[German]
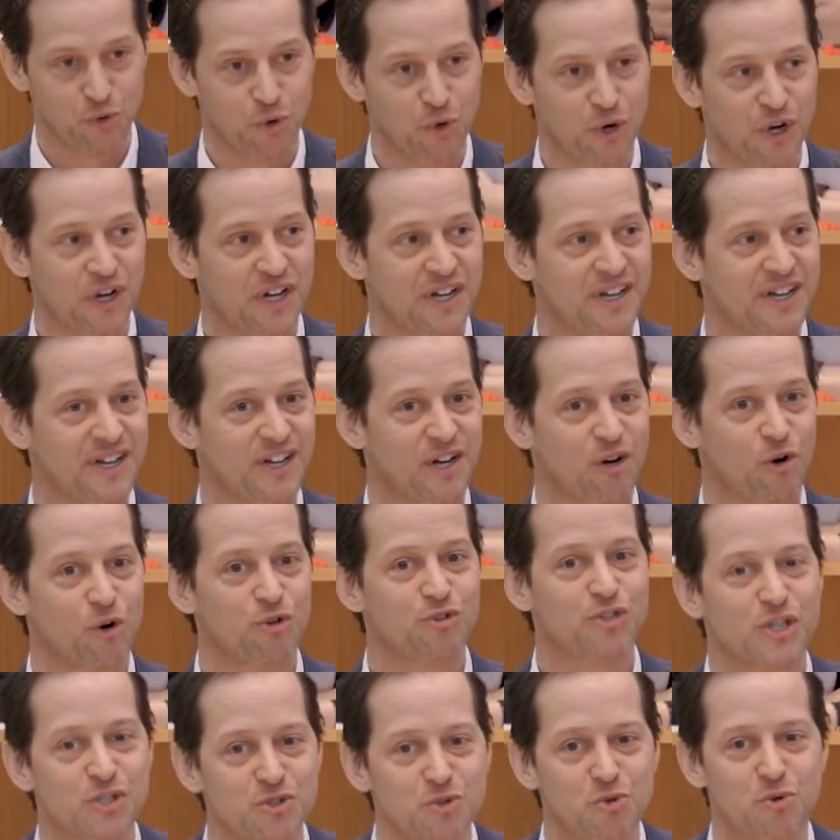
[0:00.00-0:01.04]
genug
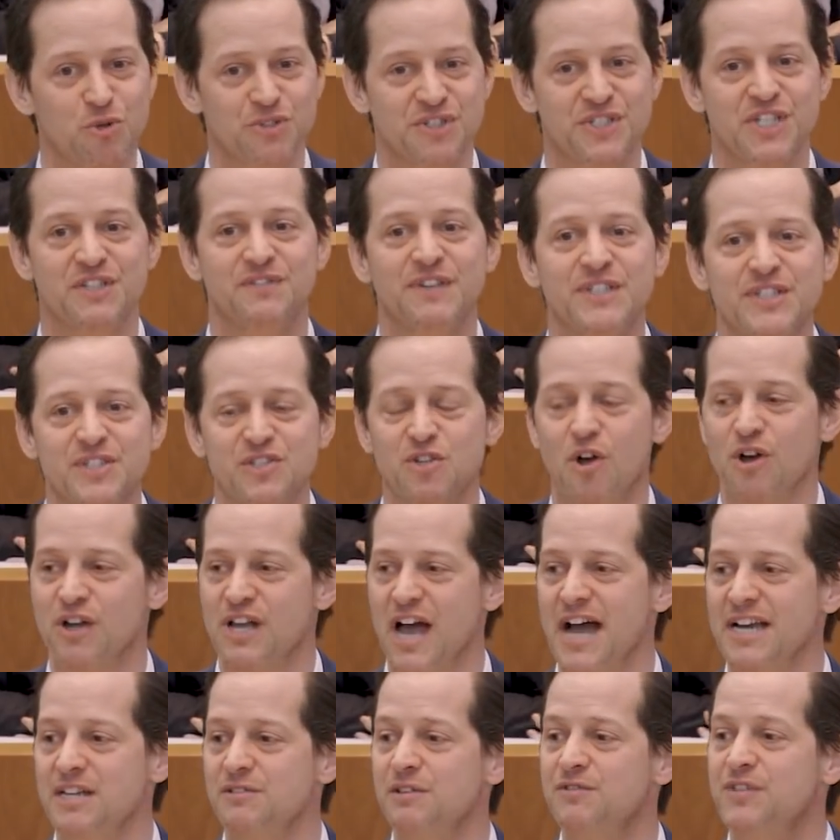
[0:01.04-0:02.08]
untersucht. Sie wissen doch
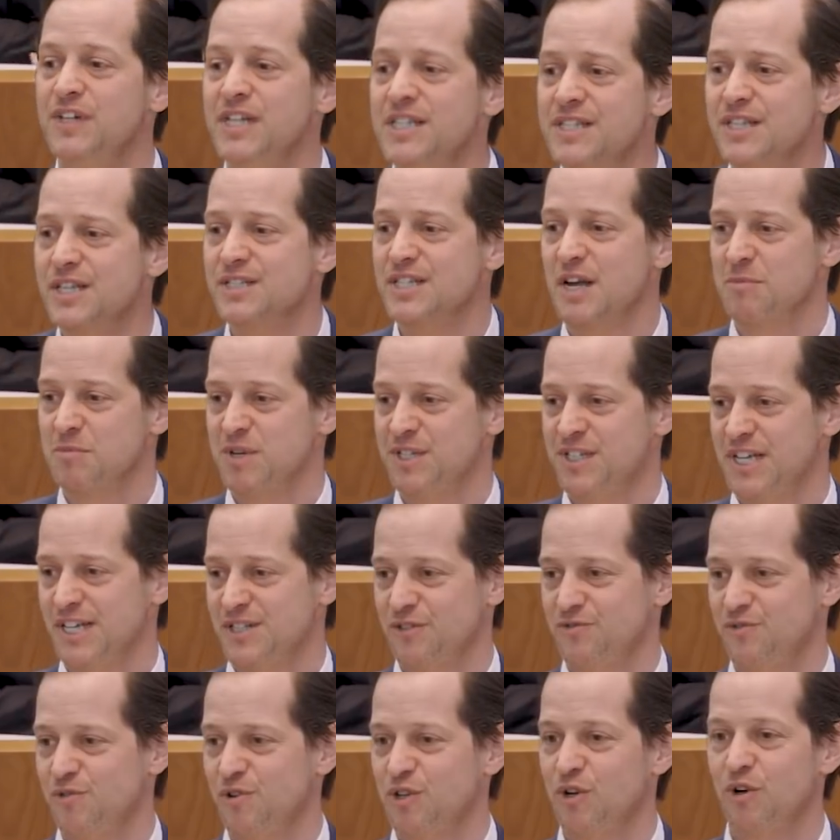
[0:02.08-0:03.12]
gar nicht, wie viel insgesamt
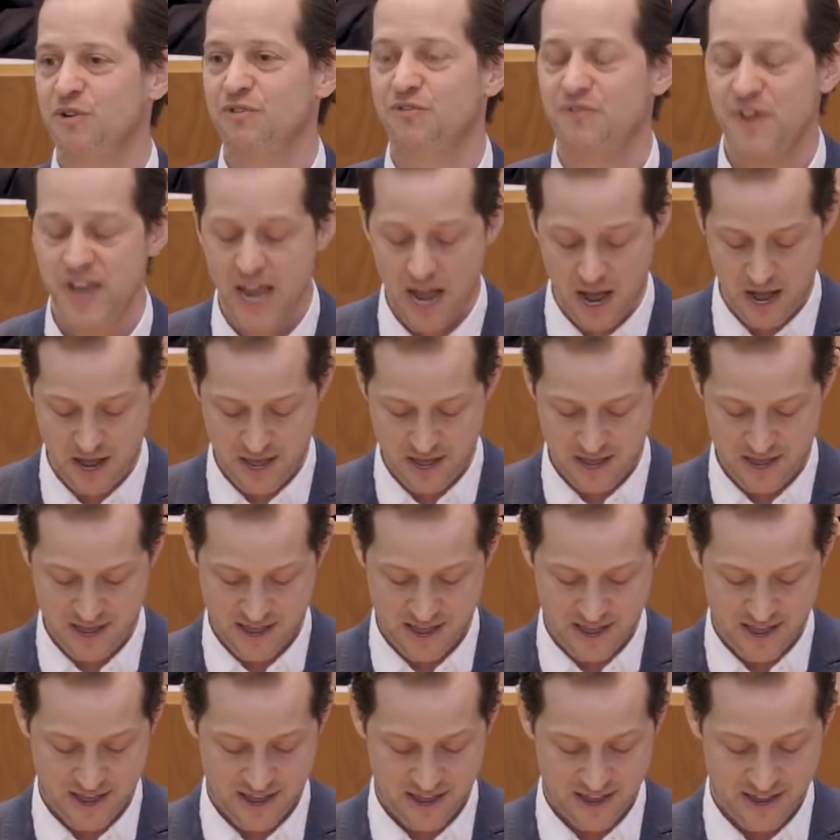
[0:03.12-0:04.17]
getestet wurde und wer.
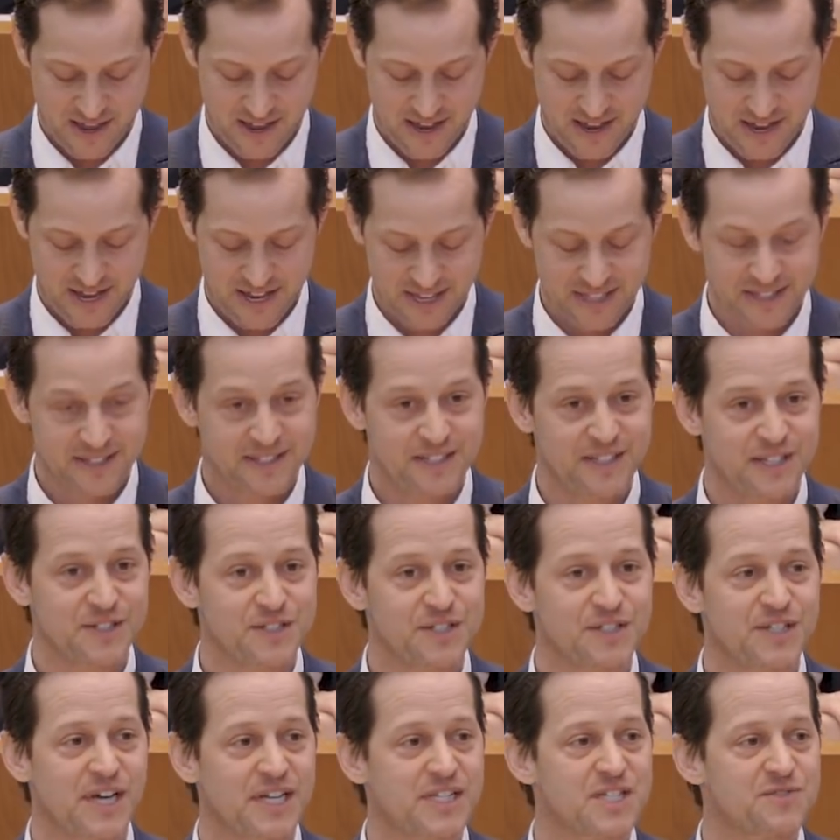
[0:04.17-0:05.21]
Die
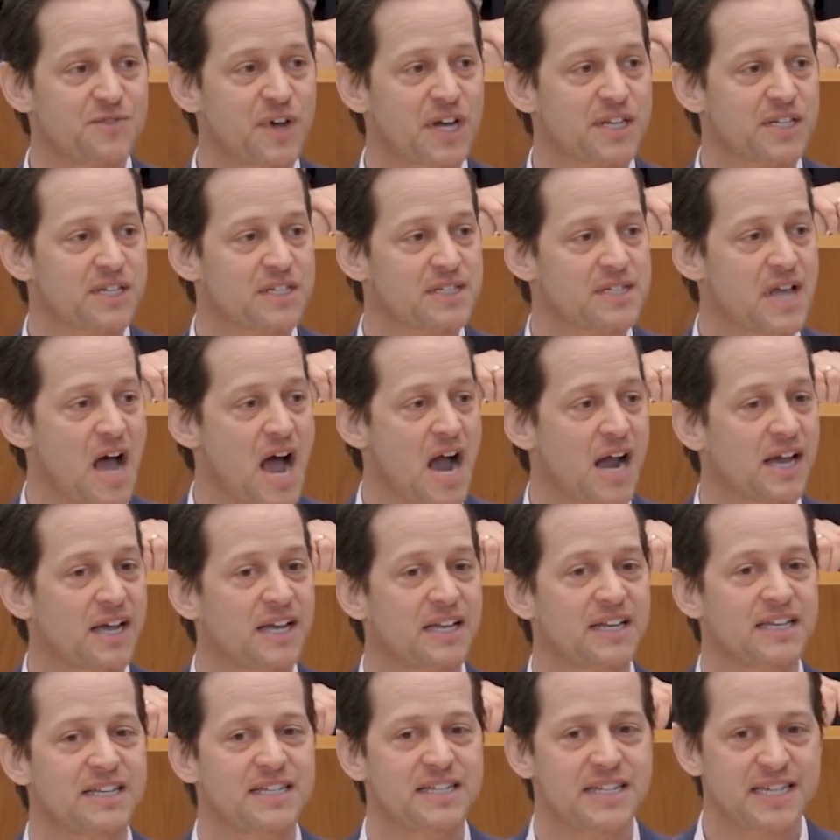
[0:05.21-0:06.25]
Inzidenzwerte
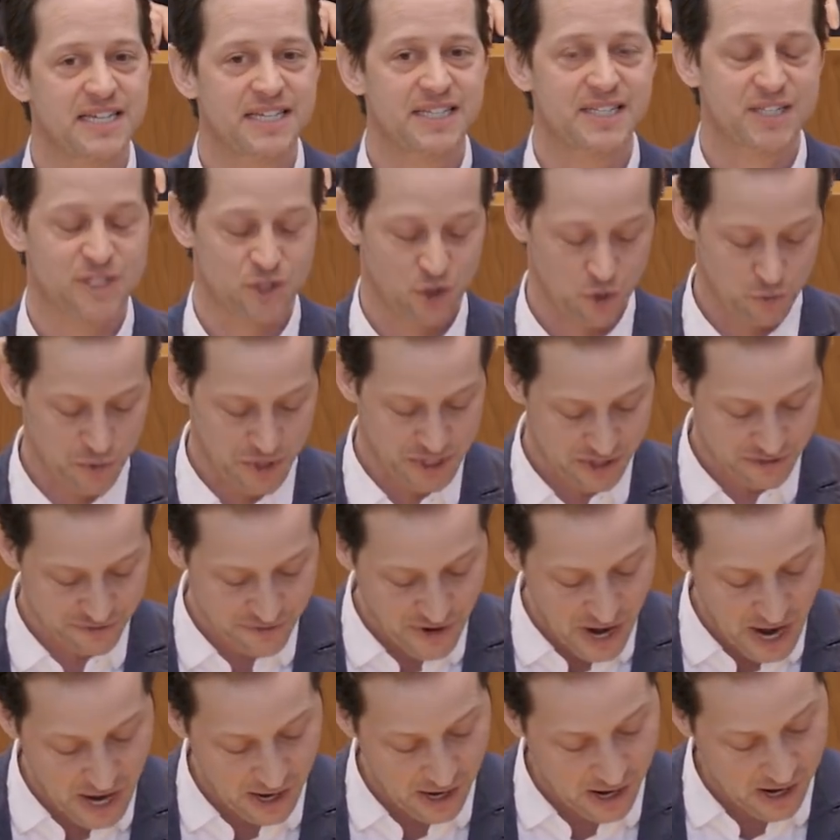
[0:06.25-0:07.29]
sagen nichts über die
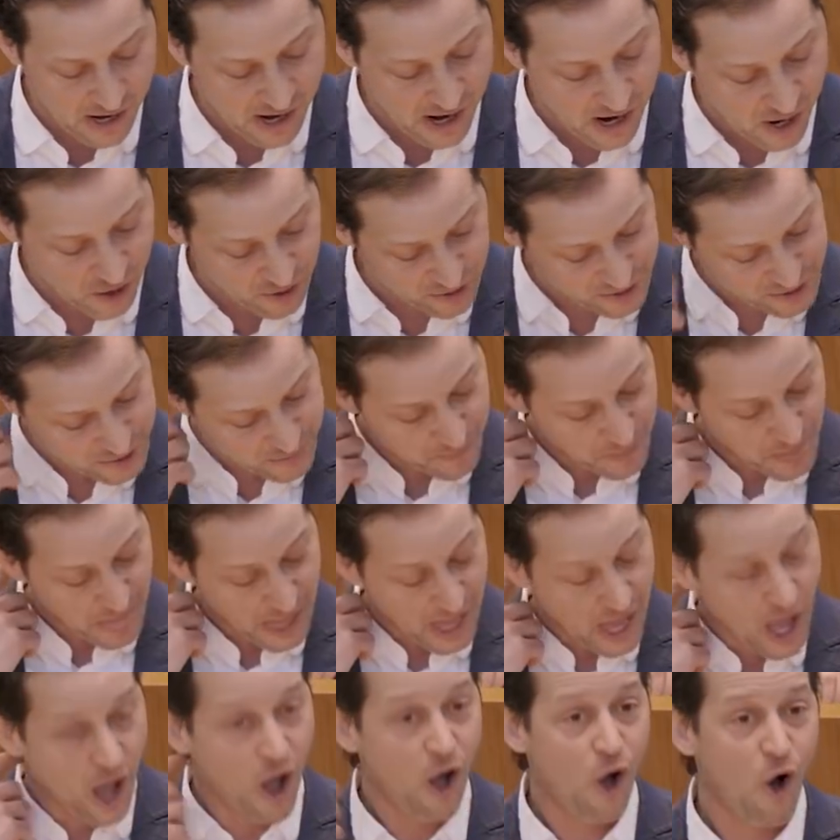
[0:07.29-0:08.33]
Gefahrenlage aus.
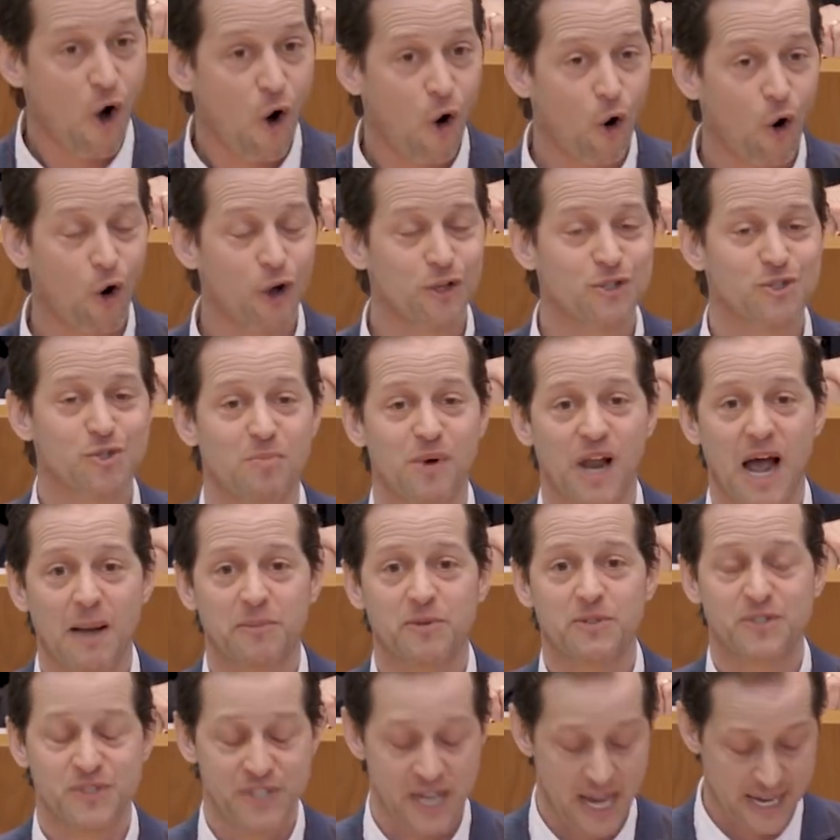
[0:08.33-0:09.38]
Und so
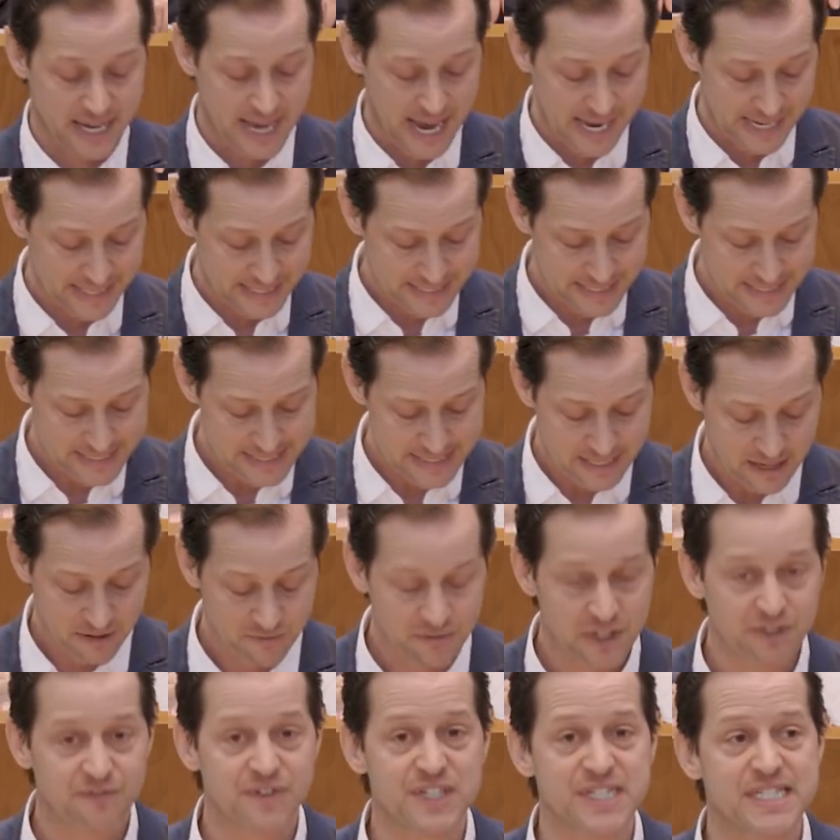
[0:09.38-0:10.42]
bleibt uns die Erkenntnis,
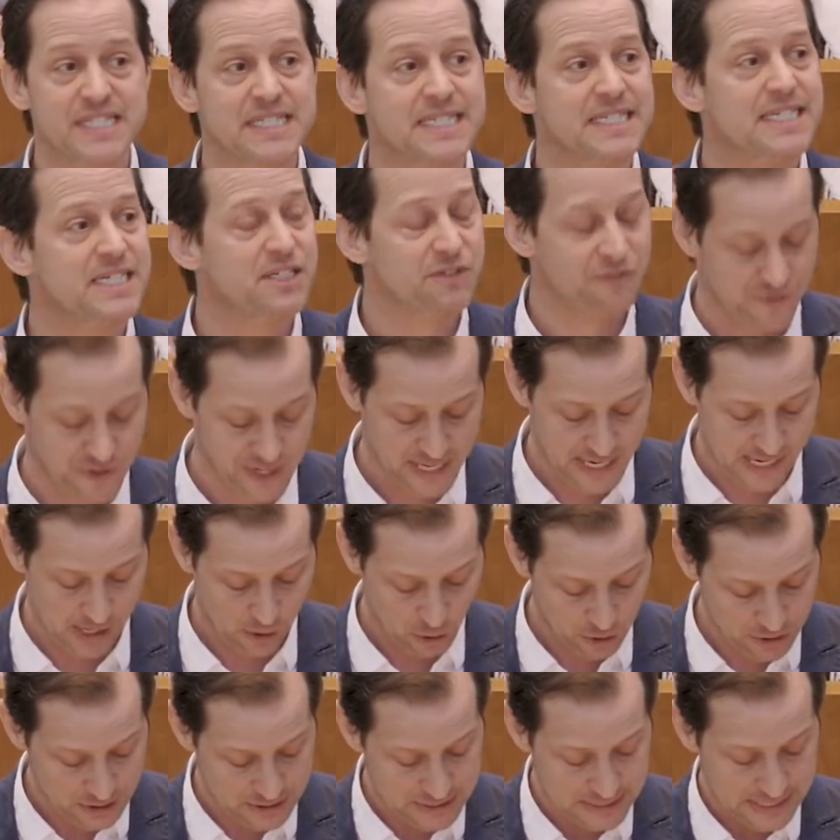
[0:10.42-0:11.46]
wir wissen nicht viel
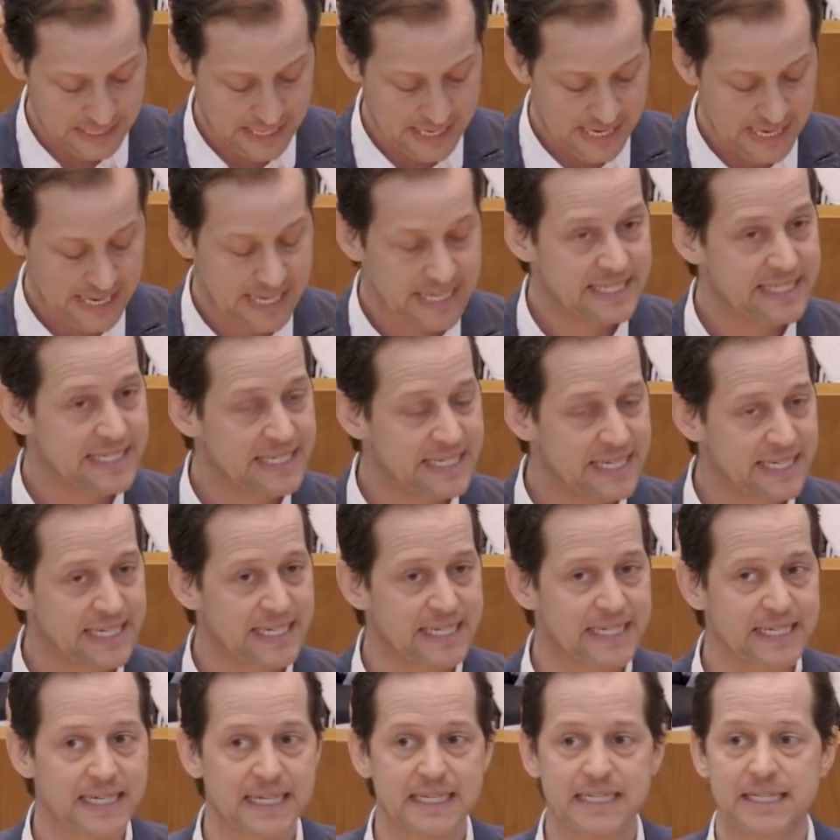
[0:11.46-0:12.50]
und
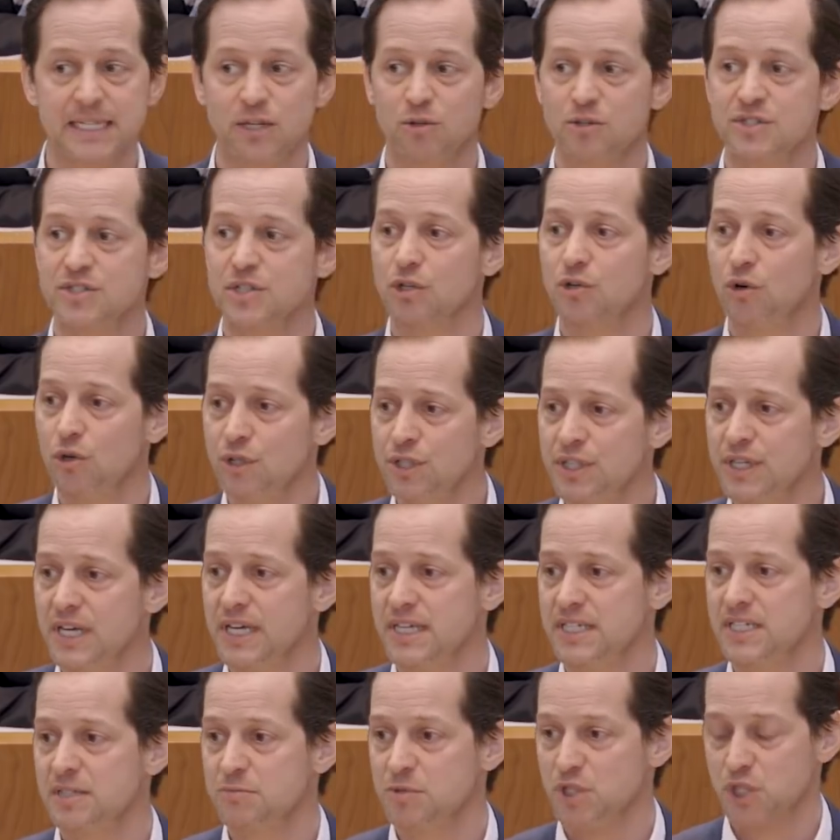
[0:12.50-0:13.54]
diejenigen, die unsere
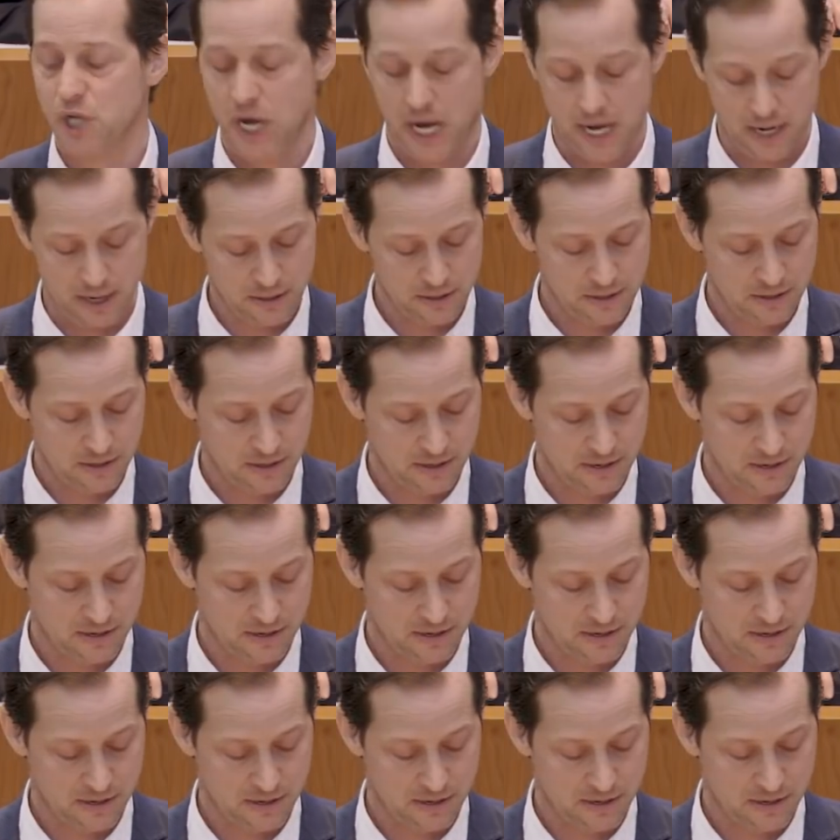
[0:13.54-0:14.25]
Grundrechte beschränken,